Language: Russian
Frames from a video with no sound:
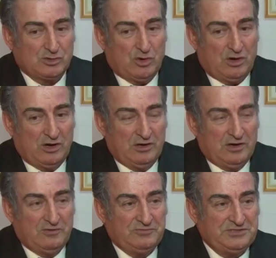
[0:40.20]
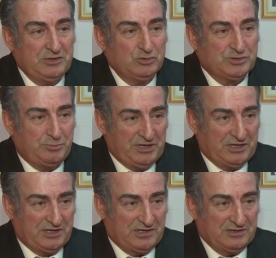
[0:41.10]
что все
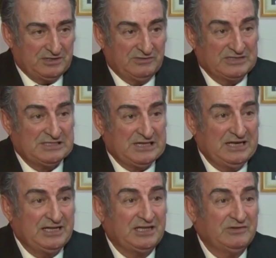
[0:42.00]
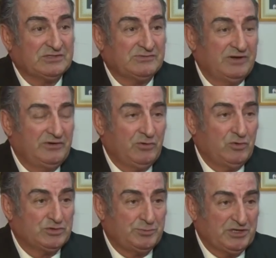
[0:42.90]
успехи 20-летнего своего
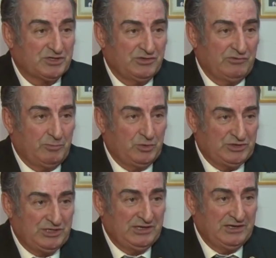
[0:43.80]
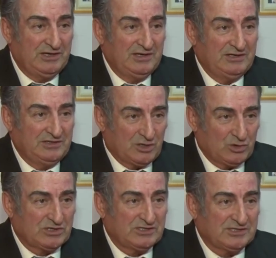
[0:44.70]
успешного пути
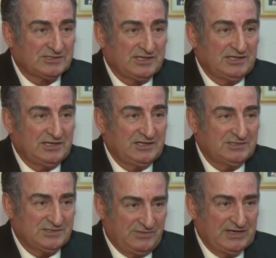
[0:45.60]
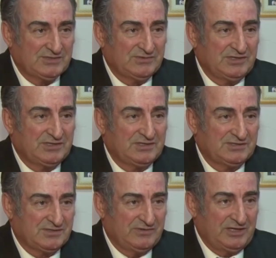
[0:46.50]
народ Казахстана связывает
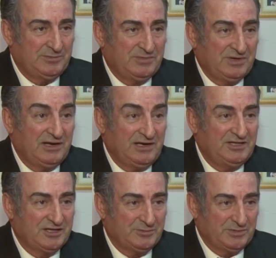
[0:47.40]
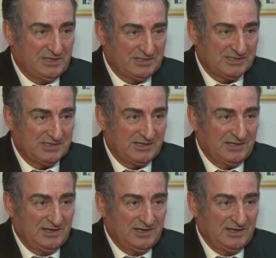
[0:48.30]
своим лидером нации.